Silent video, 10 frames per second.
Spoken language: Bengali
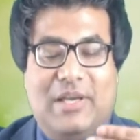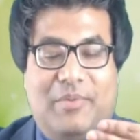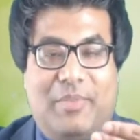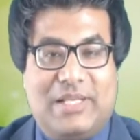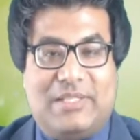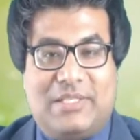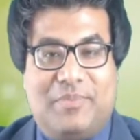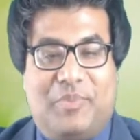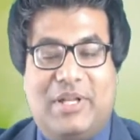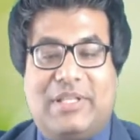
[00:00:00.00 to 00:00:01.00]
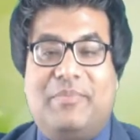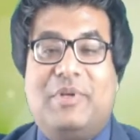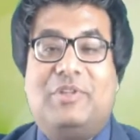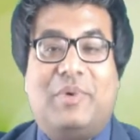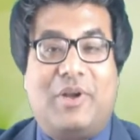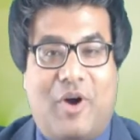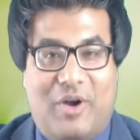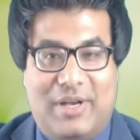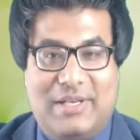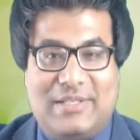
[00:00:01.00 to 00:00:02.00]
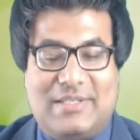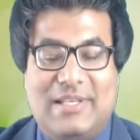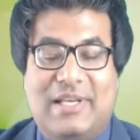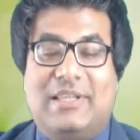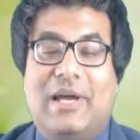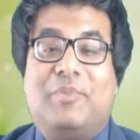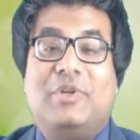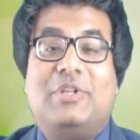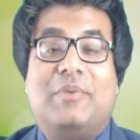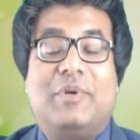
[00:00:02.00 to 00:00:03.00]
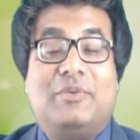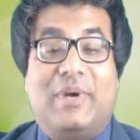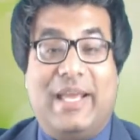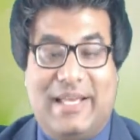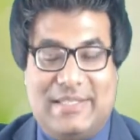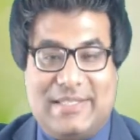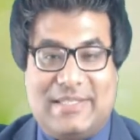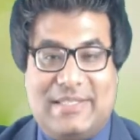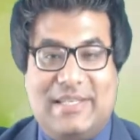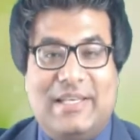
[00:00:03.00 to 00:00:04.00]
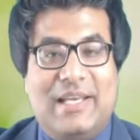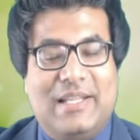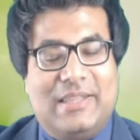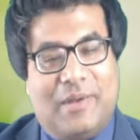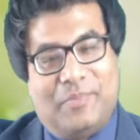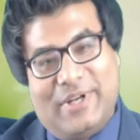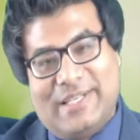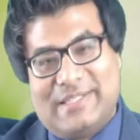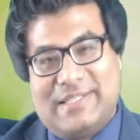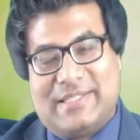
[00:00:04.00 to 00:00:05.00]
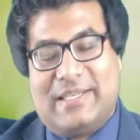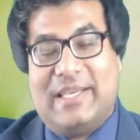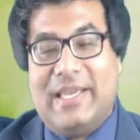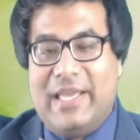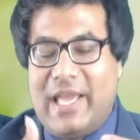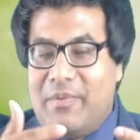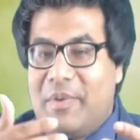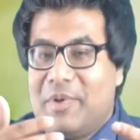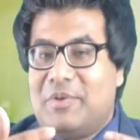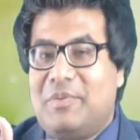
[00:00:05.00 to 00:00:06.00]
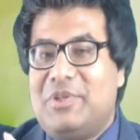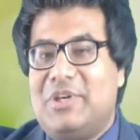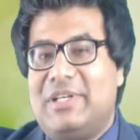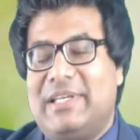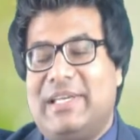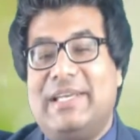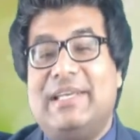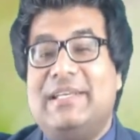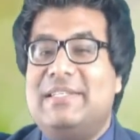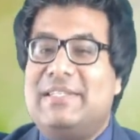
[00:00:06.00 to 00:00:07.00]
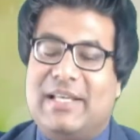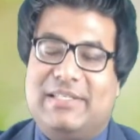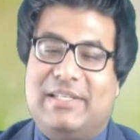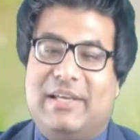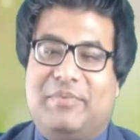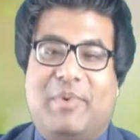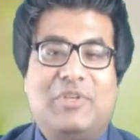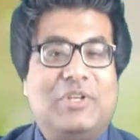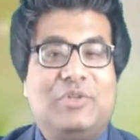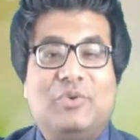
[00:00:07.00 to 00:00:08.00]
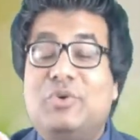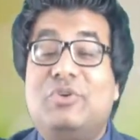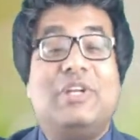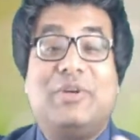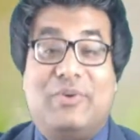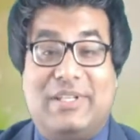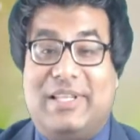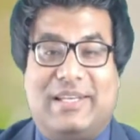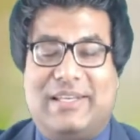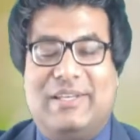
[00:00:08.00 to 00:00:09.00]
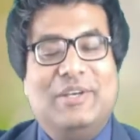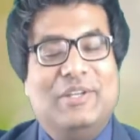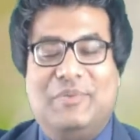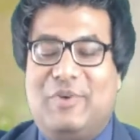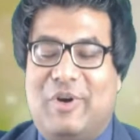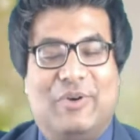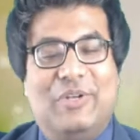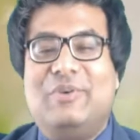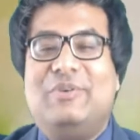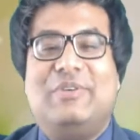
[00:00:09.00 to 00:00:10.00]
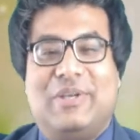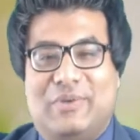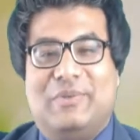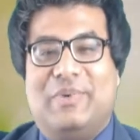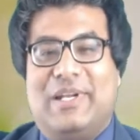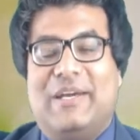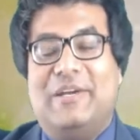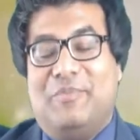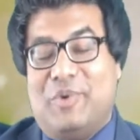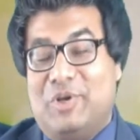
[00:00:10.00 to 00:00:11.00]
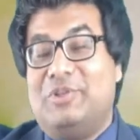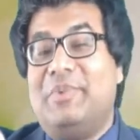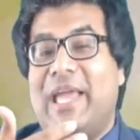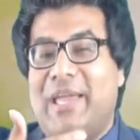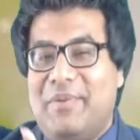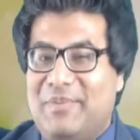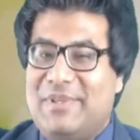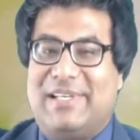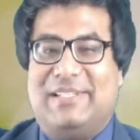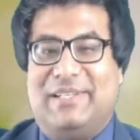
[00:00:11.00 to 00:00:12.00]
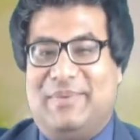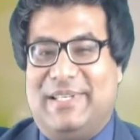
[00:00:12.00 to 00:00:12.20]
মাস্টার্সের পরে থাকবে তোমার অনার্স তারপরে থাকবে তোমার এইচএসসি তারপরে এসএসসি এইভাবে তুমি বিষয়টিকে সাজিয়ে রাখবে মানুষ হয়তো উল্টোটা করে থাকে তুমি কখনই উল্টোটা করবে না বরং তুমি এইভাবে সাজাবে